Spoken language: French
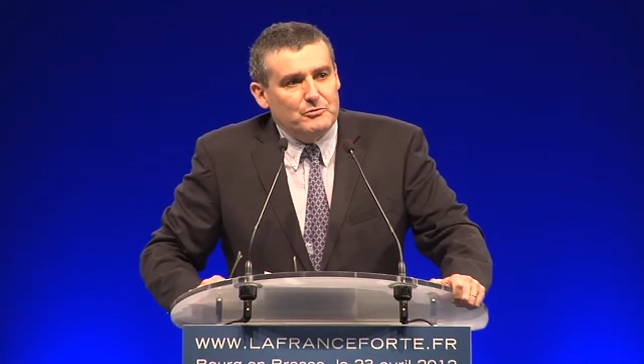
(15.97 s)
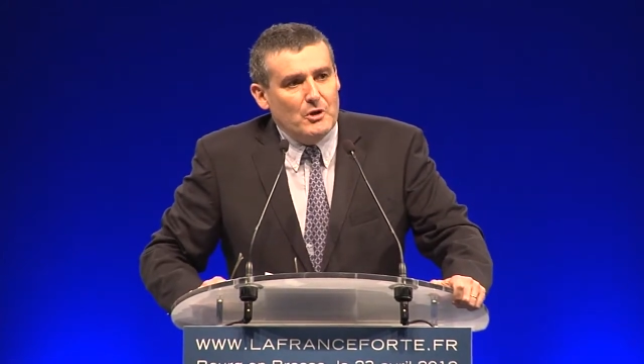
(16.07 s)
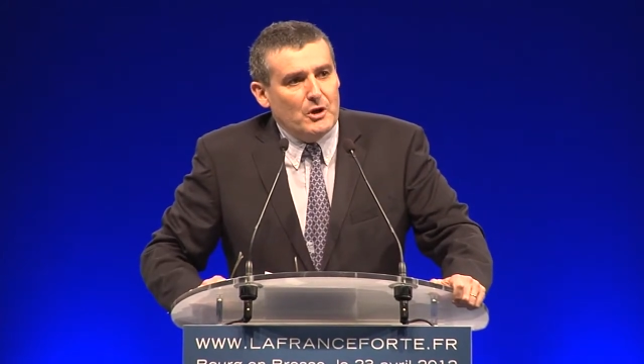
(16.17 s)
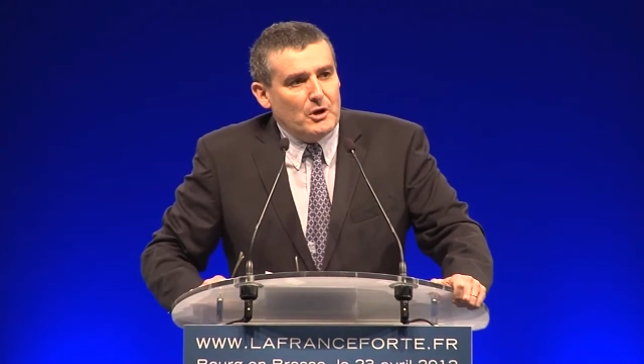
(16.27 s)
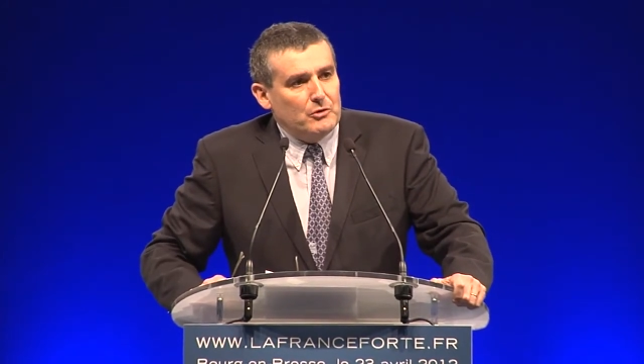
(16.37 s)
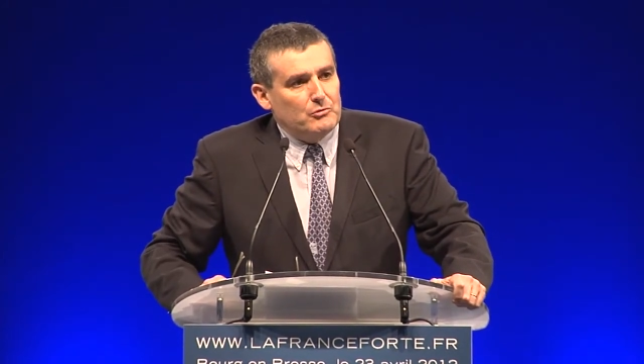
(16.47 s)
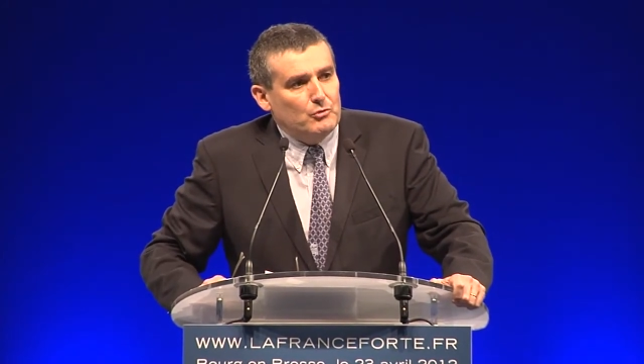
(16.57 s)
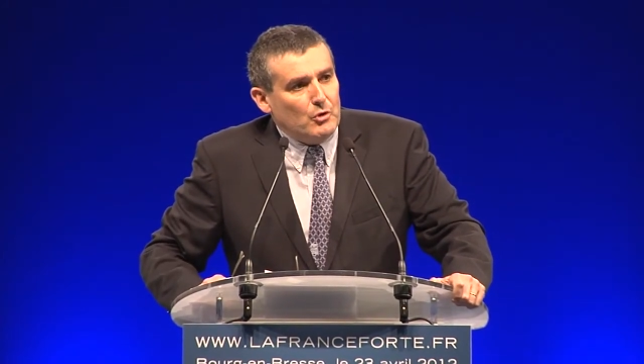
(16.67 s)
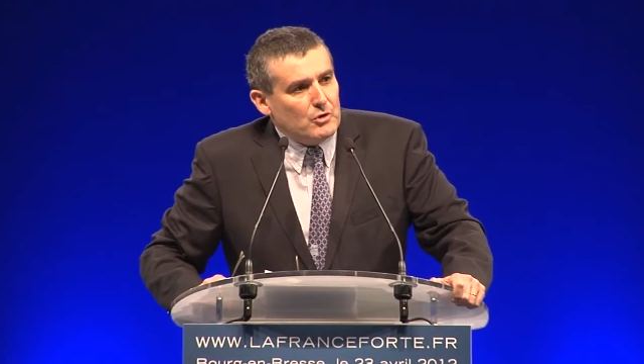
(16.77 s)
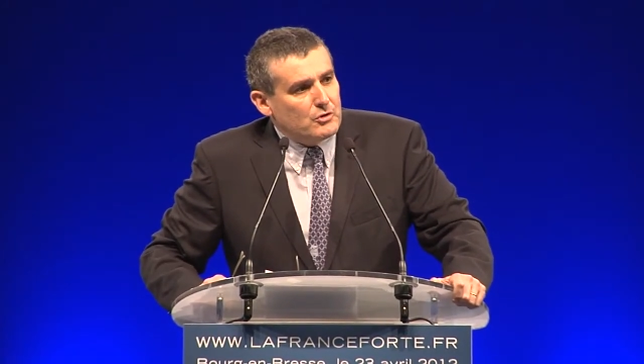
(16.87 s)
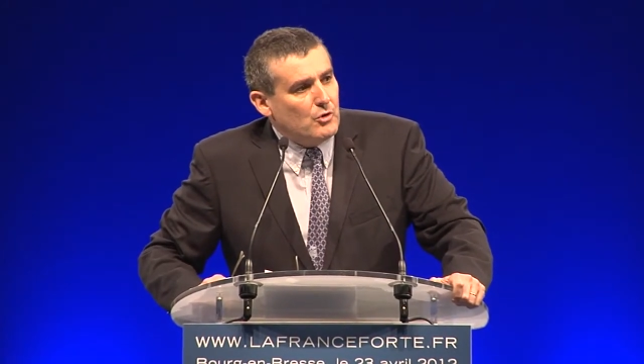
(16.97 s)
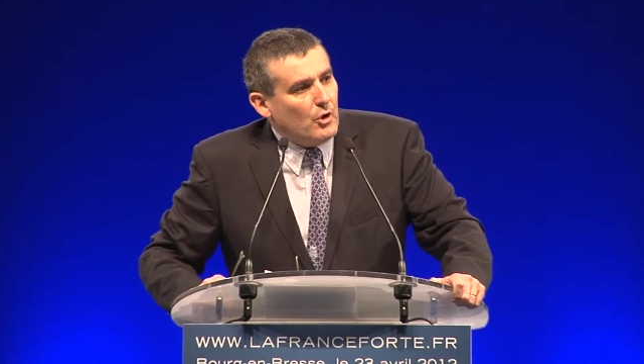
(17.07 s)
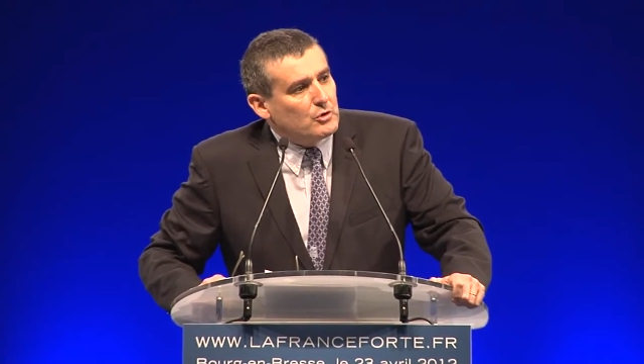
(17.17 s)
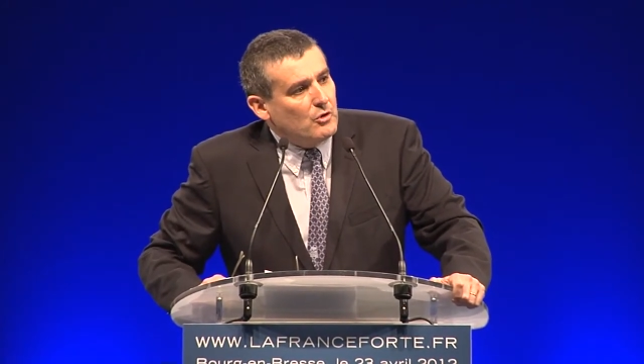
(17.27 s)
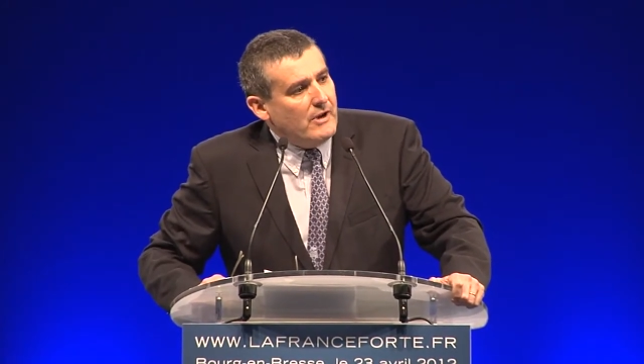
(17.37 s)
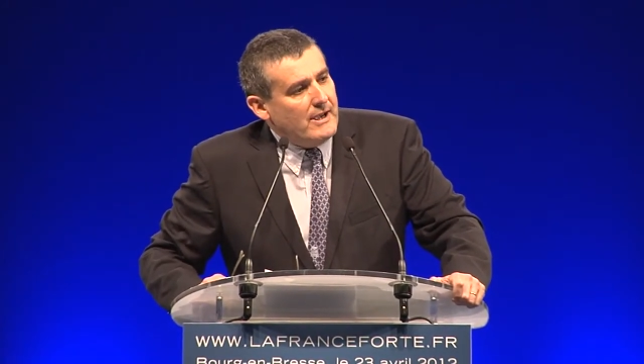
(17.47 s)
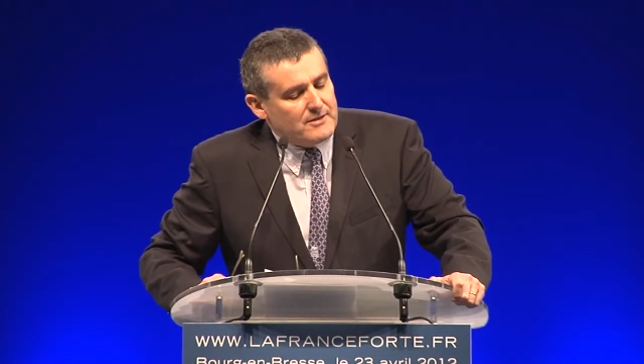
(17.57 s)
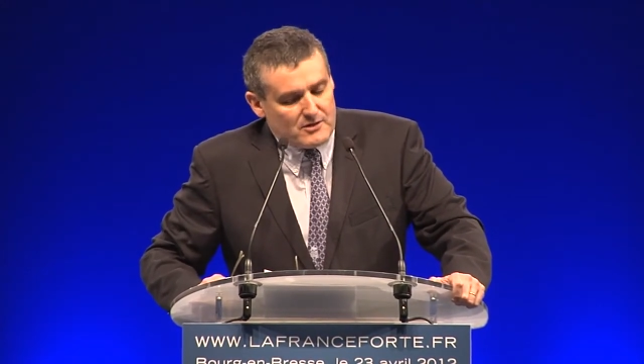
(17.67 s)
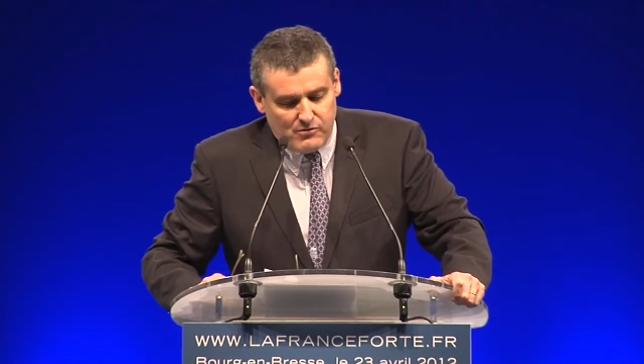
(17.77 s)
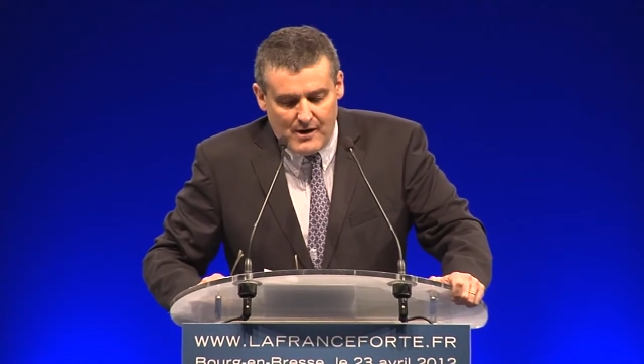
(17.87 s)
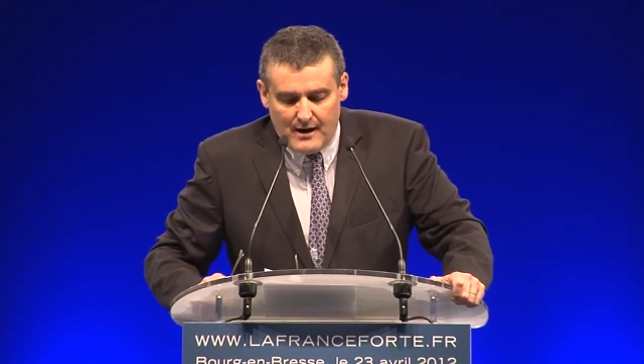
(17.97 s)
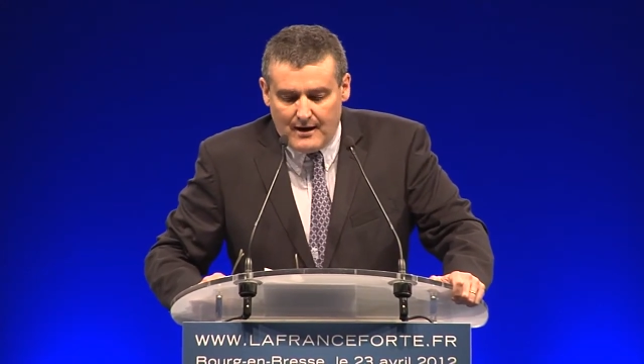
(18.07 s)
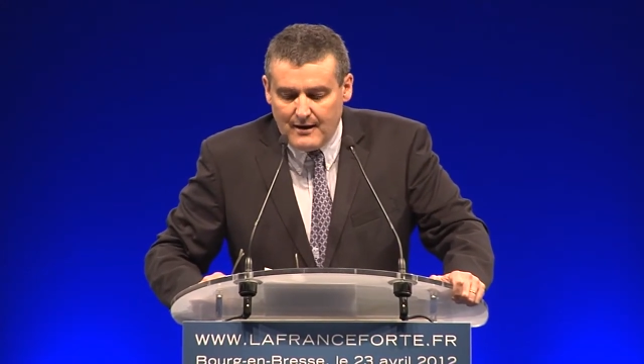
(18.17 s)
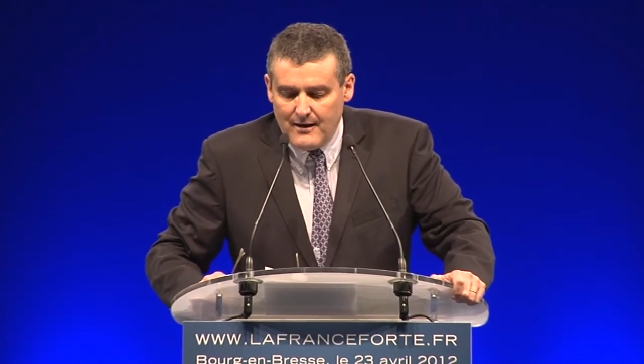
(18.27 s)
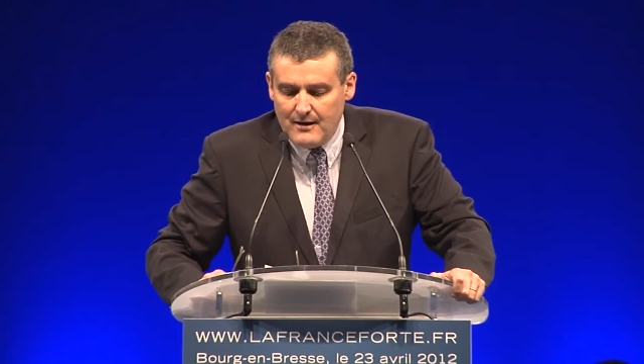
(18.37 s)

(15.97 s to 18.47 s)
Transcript: de tous nous retrouver ce soir.